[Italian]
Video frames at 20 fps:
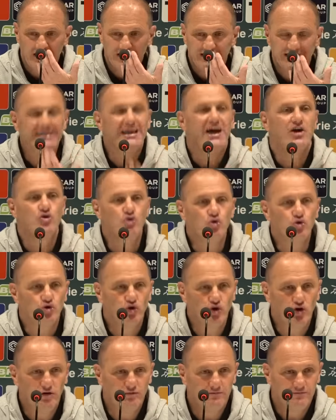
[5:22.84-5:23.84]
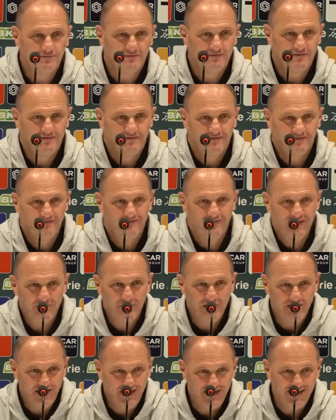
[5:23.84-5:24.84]
di aiuto va
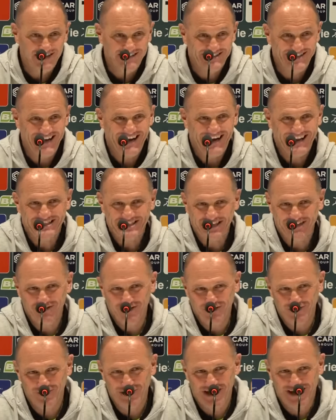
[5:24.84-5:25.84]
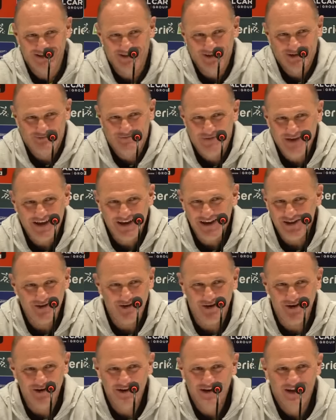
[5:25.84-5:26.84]
bene, se la ricevi con altro
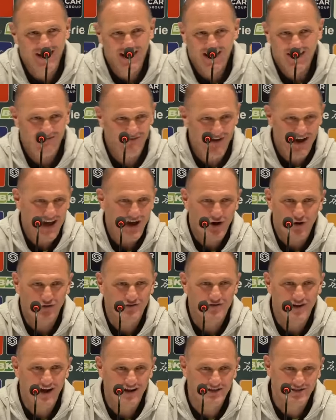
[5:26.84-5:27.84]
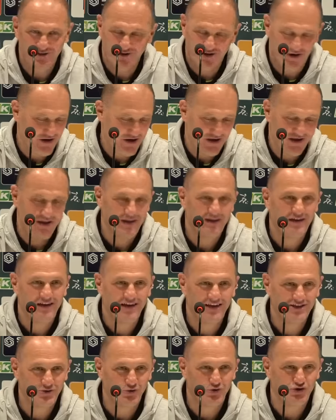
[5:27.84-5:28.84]
spirito vai a contrasto
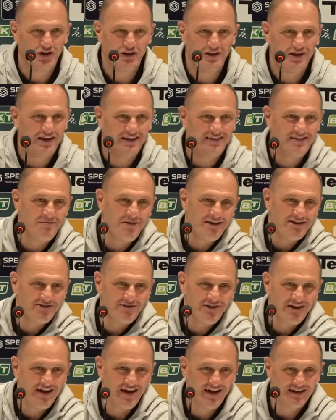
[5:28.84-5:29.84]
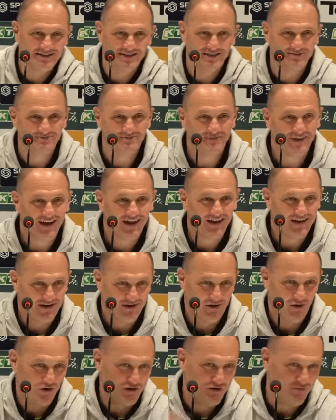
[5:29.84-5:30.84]
e succede che ti mandano a casa.
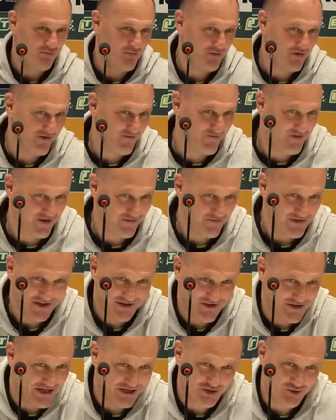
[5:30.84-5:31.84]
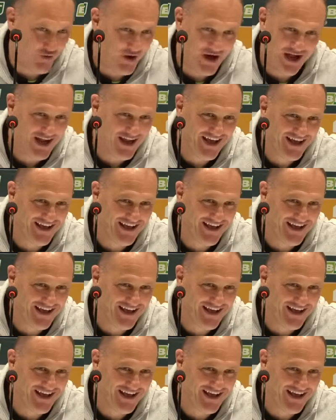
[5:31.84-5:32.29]
Ogni pure riferimento è casuale.